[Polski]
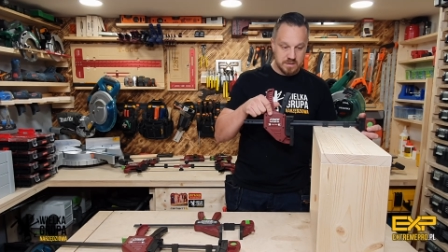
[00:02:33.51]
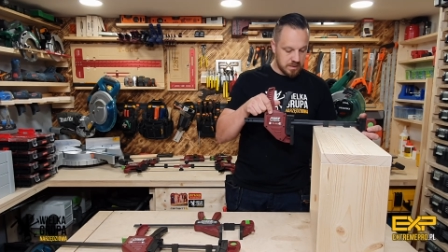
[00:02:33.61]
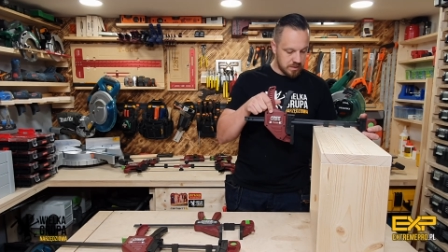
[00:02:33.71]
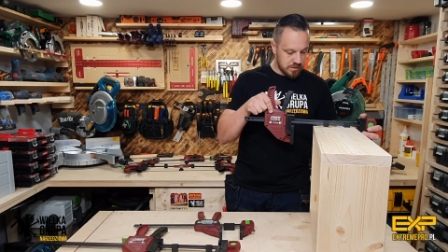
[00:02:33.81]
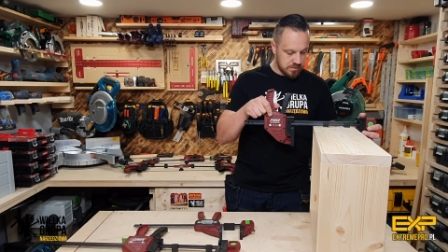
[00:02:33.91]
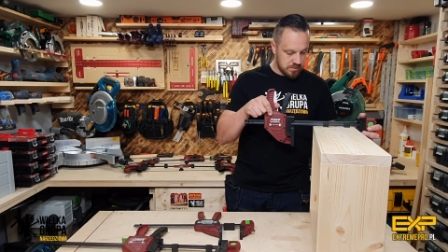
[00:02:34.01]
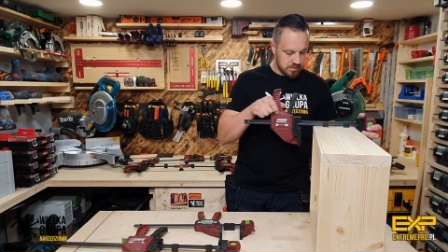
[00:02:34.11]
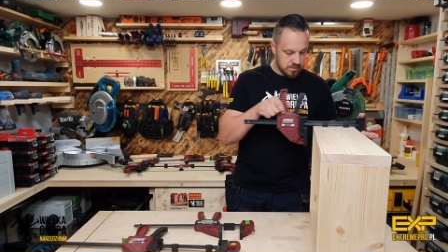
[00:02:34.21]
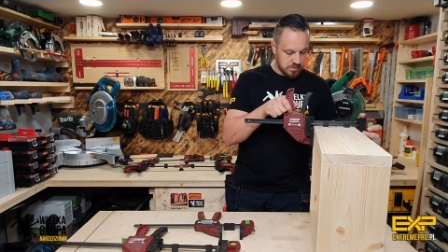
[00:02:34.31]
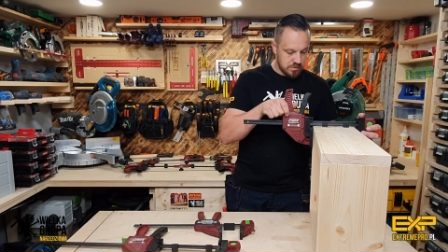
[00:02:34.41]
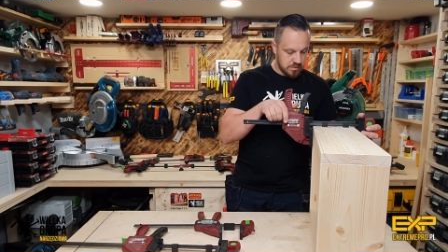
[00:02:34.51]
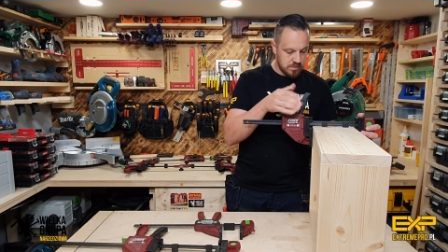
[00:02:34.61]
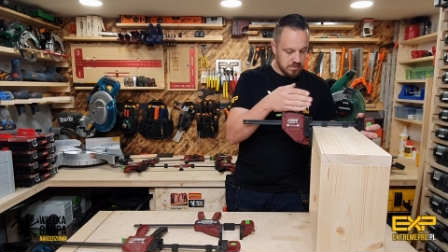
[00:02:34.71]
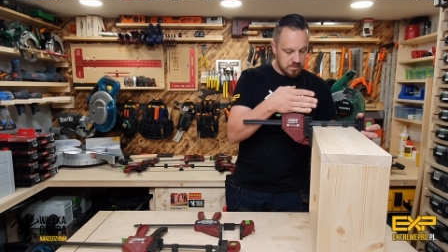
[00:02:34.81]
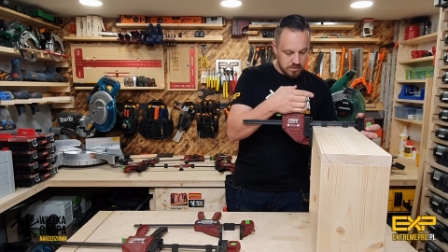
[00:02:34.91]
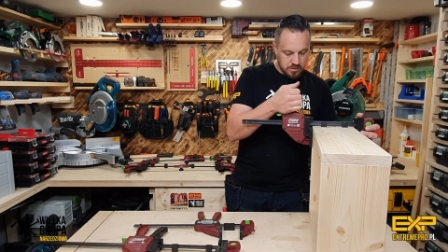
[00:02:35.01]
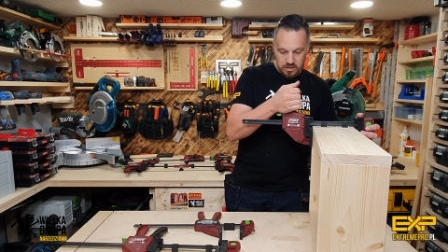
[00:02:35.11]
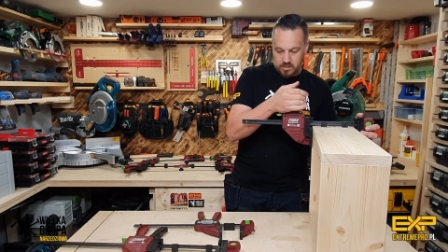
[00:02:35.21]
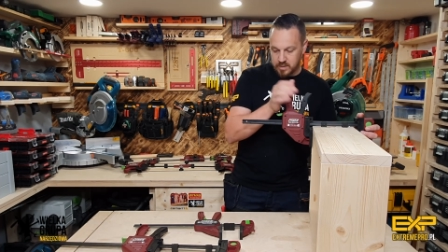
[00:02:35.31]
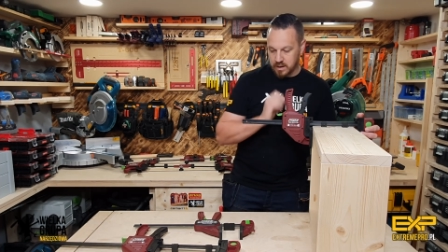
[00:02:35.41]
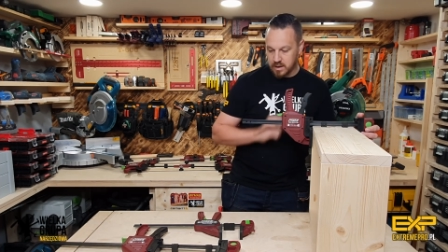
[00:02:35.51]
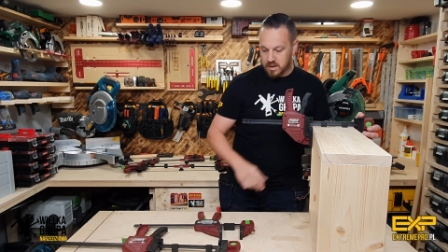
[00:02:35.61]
Cyk i tak.